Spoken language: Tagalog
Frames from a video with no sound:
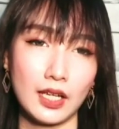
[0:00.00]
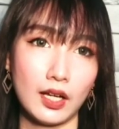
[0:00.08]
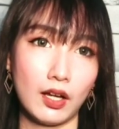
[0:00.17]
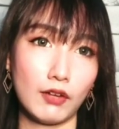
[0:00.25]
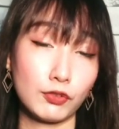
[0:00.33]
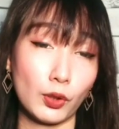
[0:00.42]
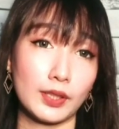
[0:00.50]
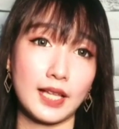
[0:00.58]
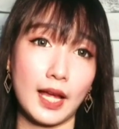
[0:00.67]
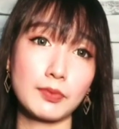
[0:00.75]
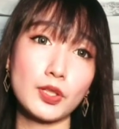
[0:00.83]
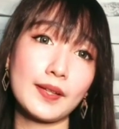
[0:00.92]
Of course,
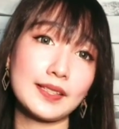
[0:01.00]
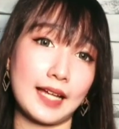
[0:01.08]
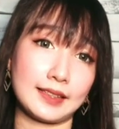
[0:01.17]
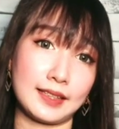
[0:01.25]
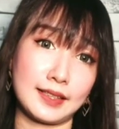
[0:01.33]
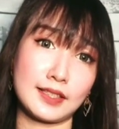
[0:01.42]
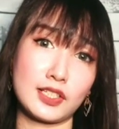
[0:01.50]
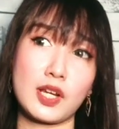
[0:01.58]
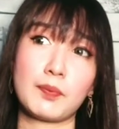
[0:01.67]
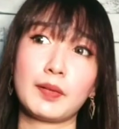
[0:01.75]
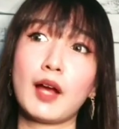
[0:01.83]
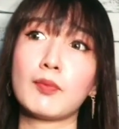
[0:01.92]
I'm so excited kasi
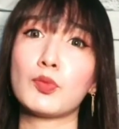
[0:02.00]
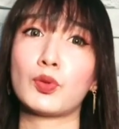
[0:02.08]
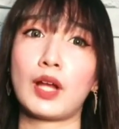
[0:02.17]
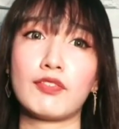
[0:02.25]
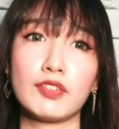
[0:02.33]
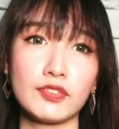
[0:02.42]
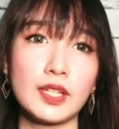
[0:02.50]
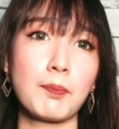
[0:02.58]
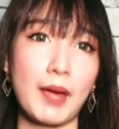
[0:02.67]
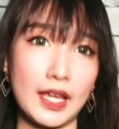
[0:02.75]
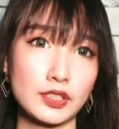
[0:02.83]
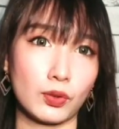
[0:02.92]
syempre ang mura, 50
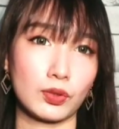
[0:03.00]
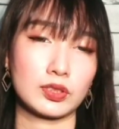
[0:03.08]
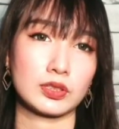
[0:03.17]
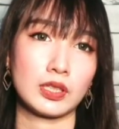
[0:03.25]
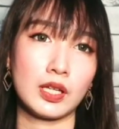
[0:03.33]
pesos.